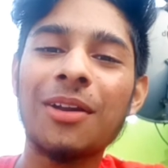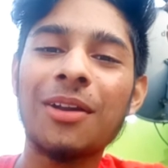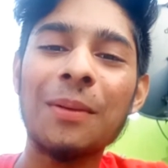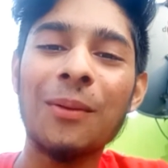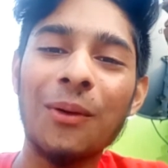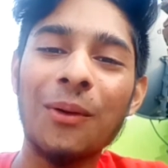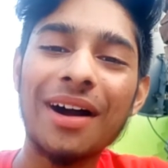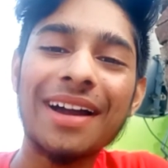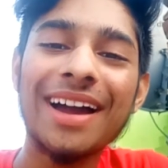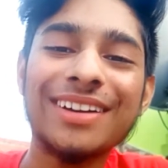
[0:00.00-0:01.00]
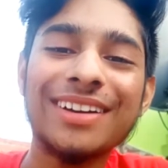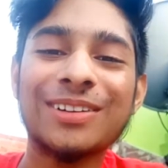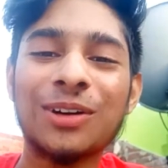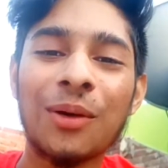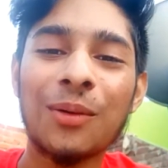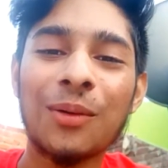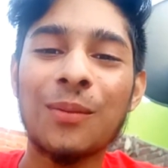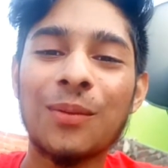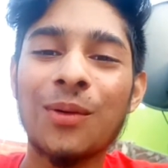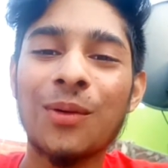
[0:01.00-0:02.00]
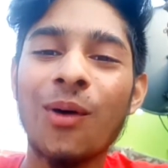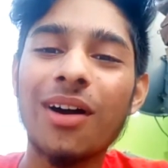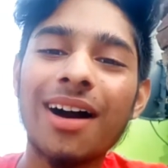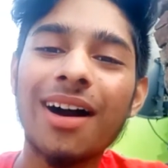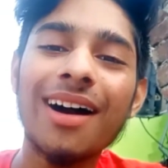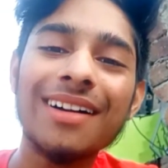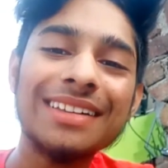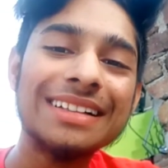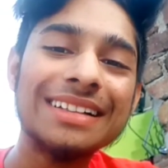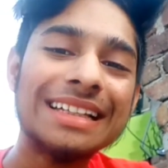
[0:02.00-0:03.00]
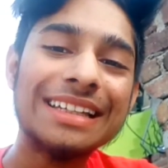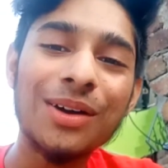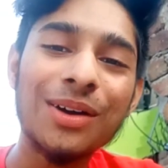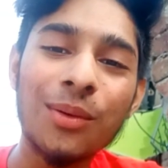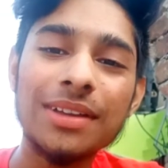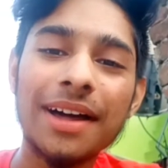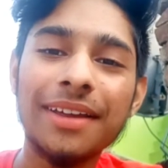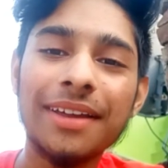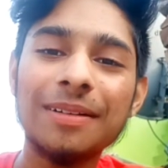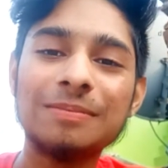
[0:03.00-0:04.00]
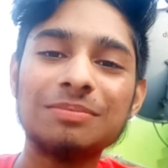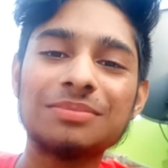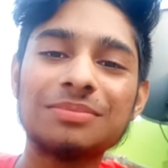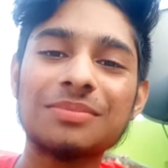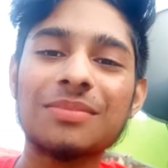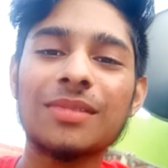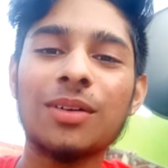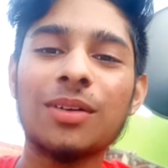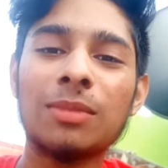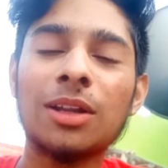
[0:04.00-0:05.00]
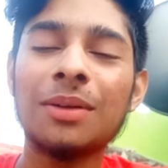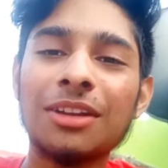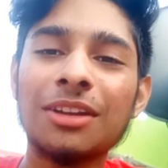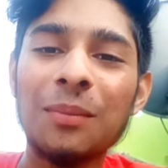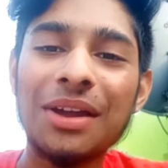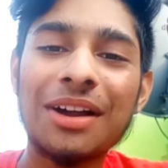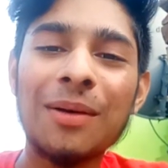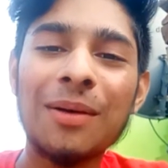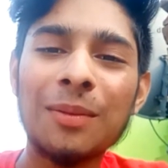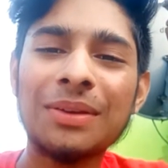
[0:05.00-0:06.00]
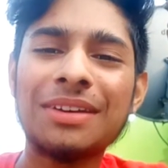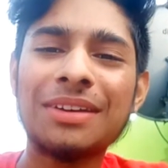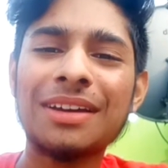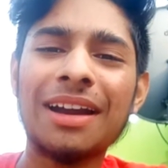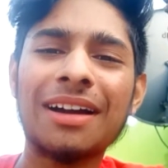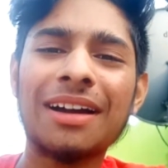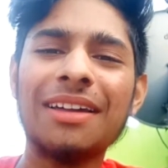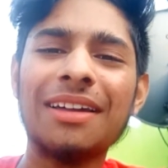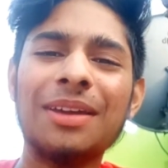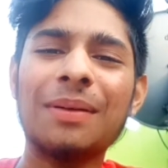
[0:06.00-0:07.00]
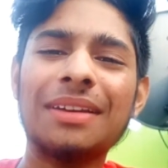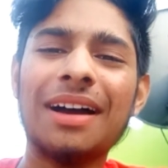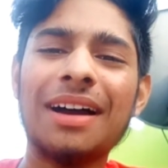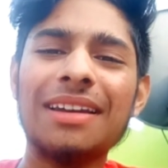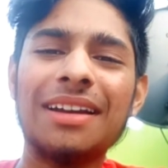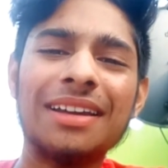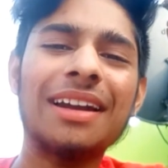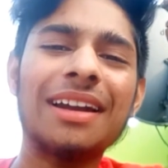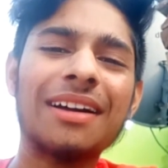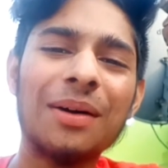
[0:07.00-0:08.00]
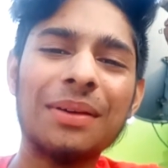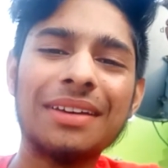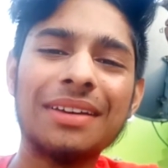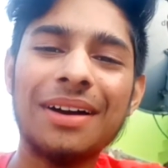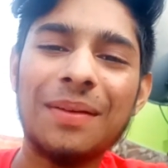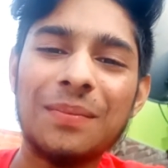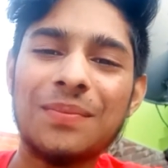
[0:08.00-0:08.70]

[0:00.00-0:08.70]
और अब होगा क्या टिकटॉकों का ये वही जाने मतलब इतना मेकअप लिपस्टिक लड़का लड़की बन गया लड़की लड़का बन गया